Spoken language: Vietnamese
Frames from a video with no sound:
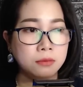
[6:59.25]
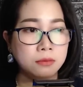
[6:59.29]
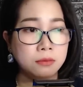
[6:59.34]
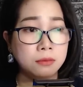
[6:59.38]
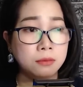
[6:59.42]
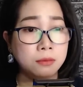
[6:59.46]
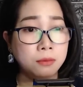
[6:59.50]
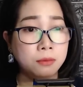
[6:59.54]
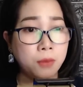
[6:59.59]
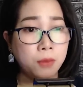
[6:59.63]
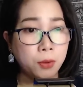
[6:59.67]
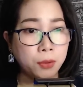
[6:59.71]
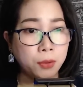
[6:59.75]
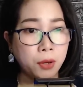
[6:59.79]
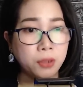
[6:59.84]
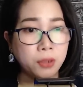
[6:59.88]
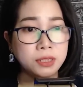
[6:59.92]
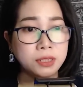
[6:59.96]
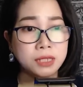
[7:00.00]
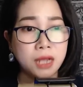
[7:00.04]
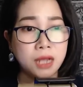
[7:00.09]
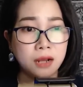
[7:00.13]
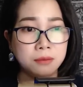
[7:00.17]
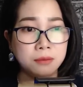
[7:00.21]
Một nỗi
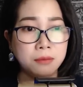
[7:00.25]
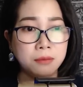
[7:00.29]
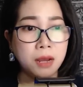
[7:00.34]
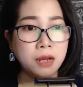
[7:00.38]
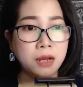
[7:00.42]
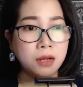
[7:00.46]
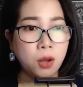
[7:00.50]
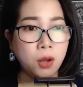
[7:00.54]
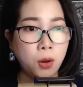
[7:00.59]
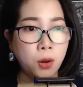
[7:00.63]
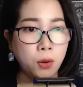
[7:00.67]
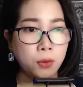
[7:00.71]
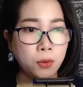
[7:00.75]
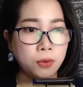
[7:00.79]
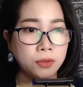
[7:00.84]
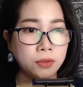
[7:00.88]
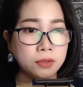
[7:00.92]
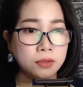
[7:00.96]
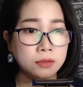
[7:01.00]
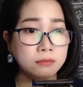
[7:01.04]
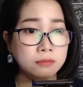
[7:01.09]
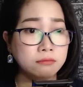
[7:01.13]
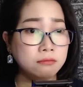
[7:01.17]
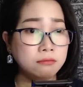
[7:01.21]
sợ mơ hồ
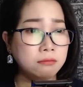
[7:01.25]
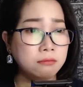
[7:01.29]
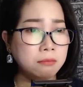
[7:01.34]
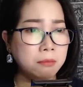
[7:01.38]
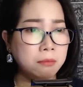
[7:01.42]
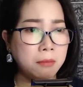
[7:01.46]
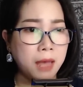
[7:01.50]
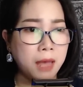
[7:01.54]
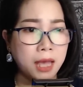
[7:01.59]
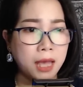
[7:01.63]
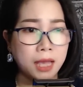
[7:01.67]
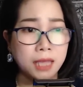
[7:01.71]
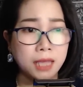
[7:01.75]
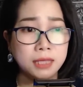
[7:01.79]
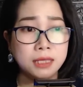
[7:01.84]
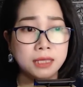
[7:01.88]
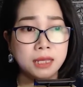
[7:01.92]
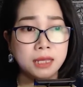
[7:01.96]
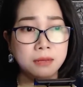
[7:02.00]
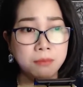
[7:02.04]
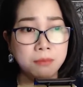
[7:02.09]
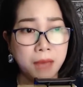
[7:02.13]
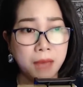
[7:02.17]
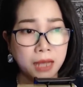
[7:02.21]
mà ngay
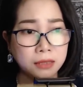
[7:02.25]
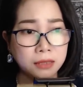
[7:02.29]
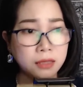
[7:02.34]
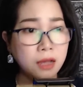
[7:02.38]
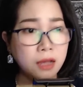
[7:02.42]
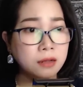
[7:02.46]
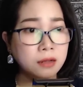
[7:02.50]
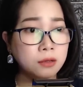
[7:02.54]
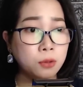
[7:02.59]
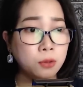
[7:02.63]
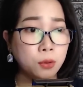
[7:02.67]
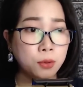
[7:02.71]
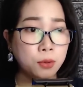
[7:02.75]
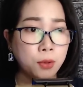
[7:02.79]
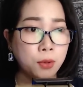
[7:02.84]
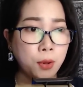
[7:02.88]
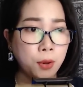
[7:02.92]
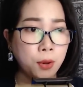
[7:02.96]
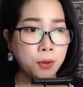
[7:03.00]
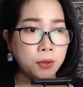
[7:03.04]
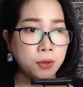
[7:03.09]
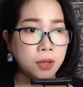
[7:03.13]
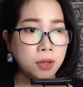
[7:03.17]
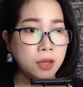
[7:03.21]
chính bản thân của
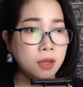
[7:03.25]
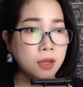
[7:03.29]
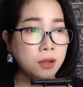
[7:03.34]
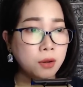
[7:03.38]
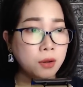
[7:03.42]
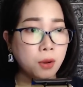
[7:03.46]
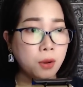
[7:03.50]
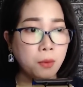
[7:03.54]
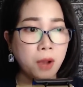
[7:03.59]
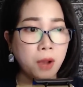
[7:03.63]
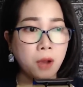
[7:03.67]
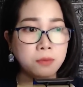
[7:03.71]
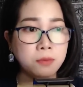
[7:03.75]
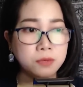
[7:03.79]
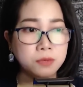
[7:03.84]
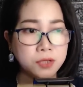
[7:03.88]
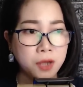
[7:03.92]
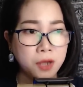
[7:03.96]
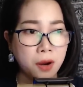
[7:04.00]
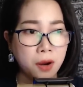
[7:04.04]
cô cũng không rõ